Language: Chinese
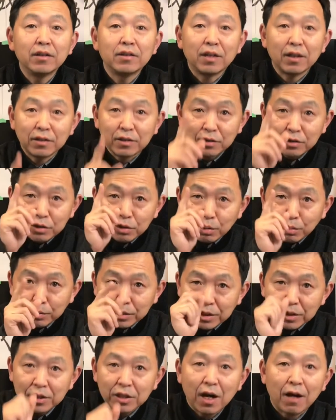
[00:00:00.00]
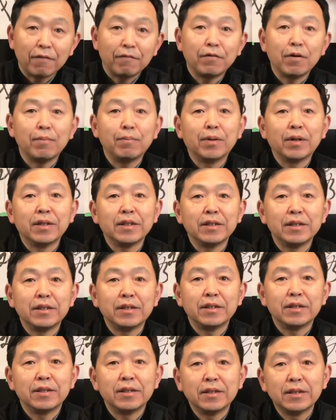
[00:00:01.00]
的又一场分崩离
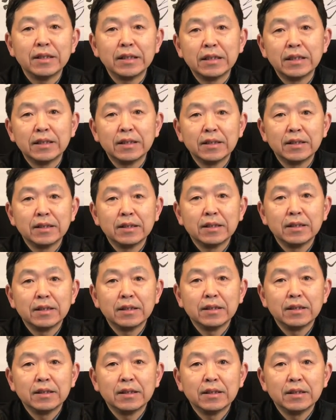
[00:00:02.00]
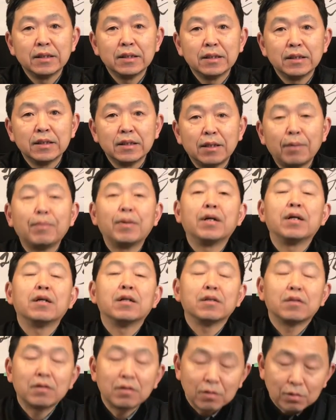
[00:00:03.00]
析。那
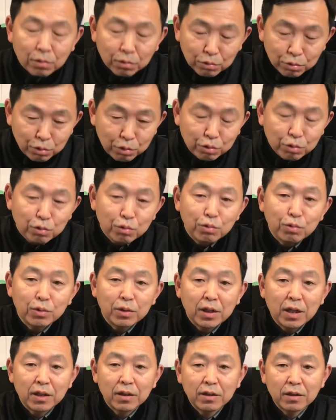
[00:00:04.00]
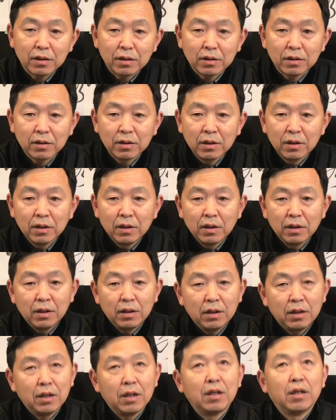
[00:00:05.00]
么自从去年的。
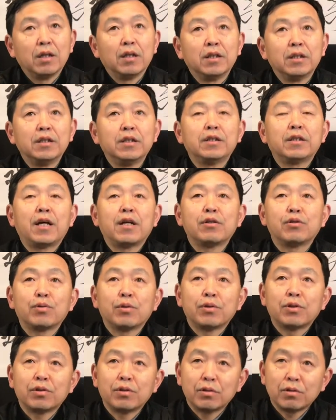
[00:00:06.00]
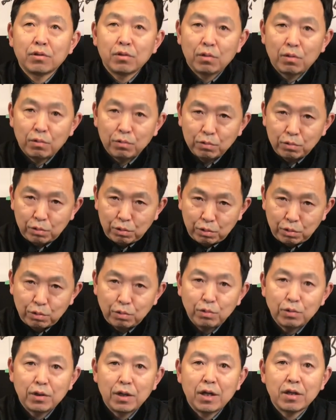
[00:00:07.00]
呃，应该说是从
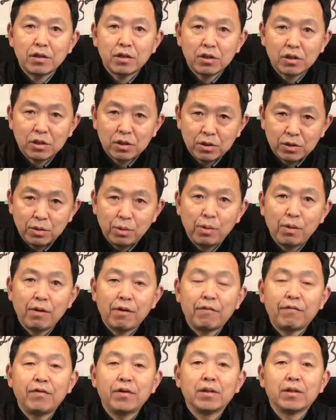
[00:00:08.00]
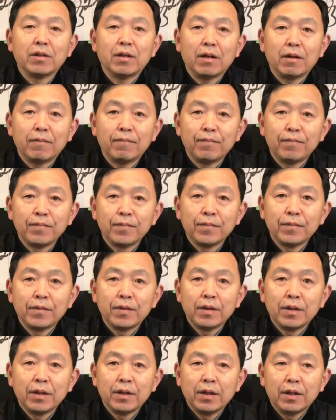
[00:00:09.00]
去年十月份的
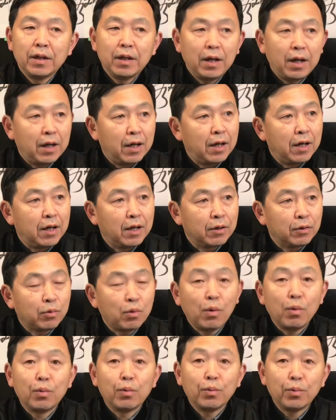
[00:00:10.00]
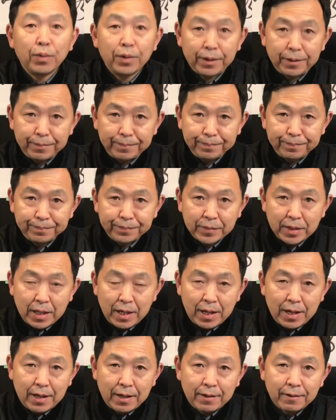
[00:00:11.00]
啊，郭文贵
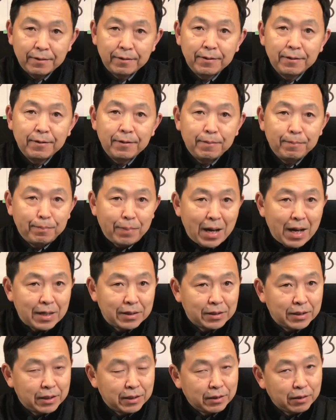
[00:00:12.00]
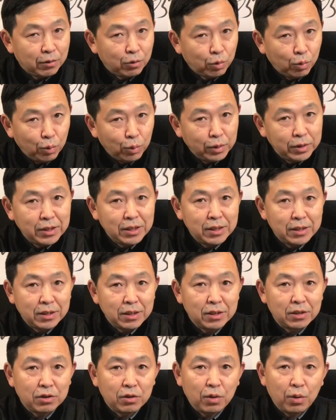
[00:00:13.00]
啊，把这个国际
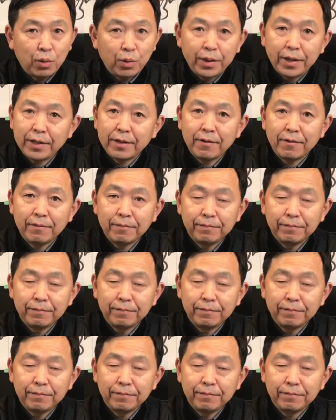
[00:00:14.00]
记者会